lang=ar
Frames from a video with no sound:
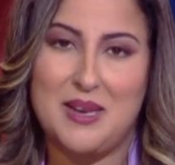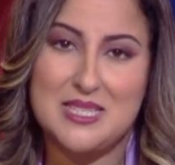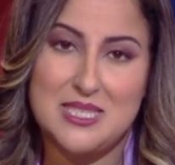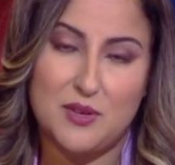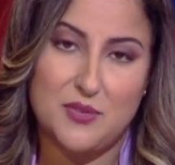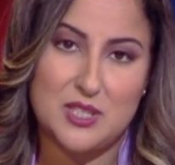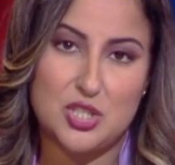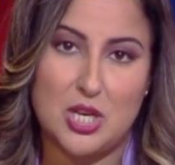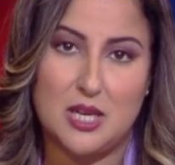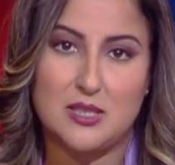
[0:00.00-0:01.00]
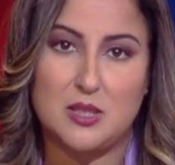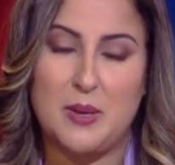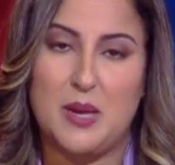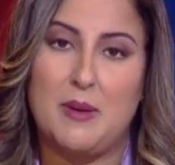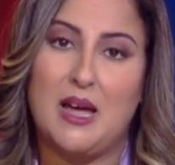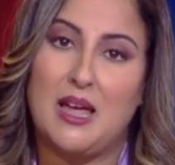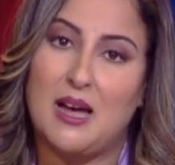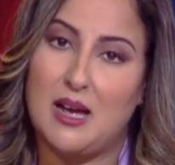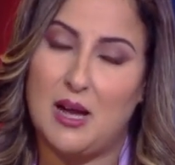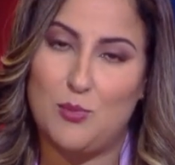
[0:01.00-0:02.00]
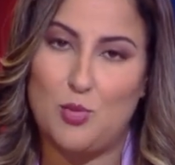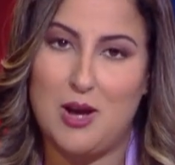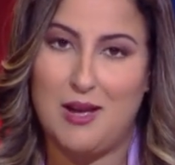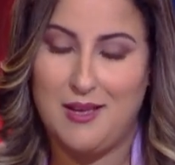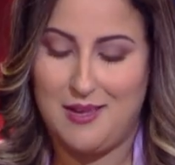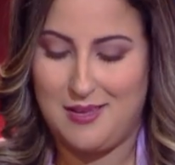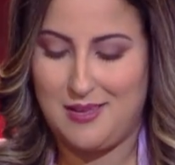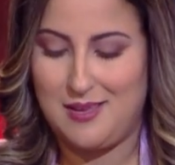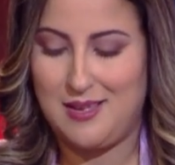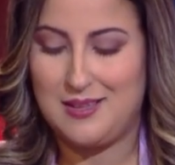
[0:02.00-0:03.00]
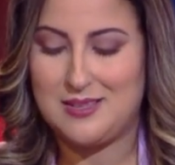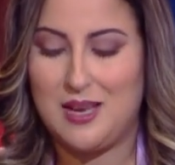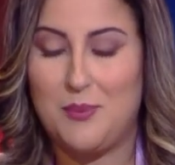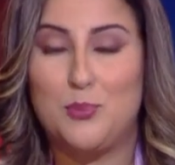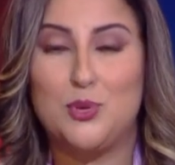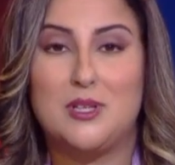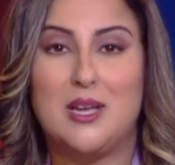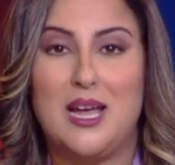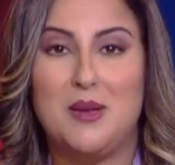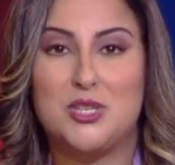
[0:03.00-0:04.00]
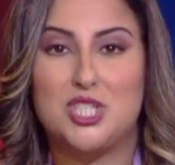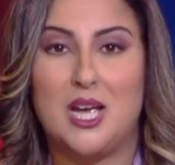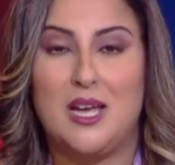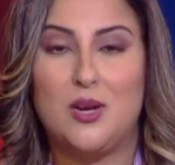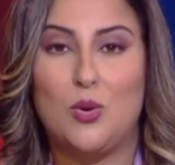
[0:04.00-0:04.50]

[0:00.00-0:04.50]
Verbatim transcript: نسير في اتجاه التطبيع مع الأرقام وتلبد آه، المشاعر